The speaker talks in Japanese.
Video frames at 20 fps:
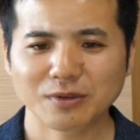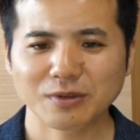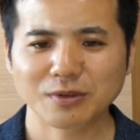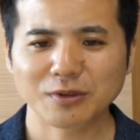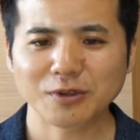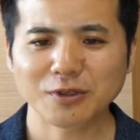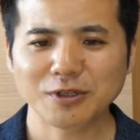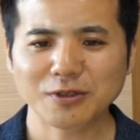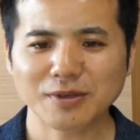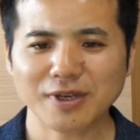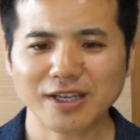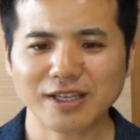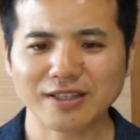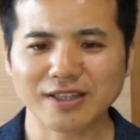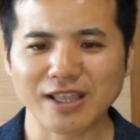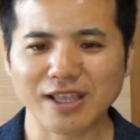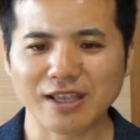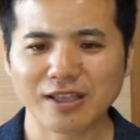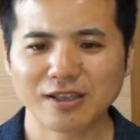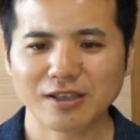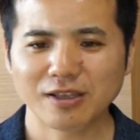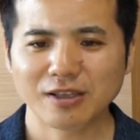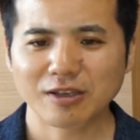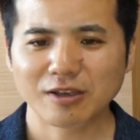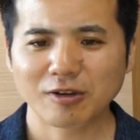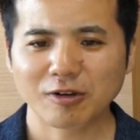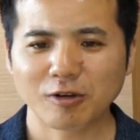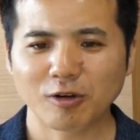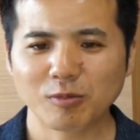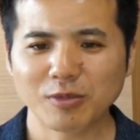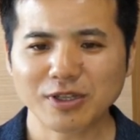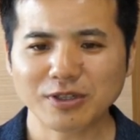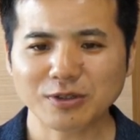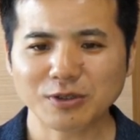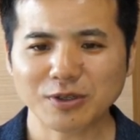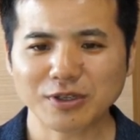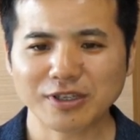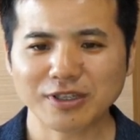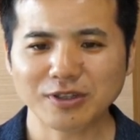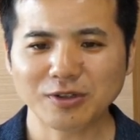というわけで、
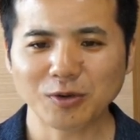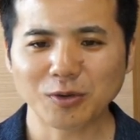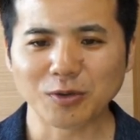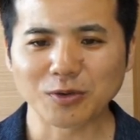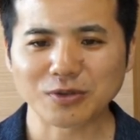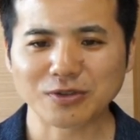コメント機能を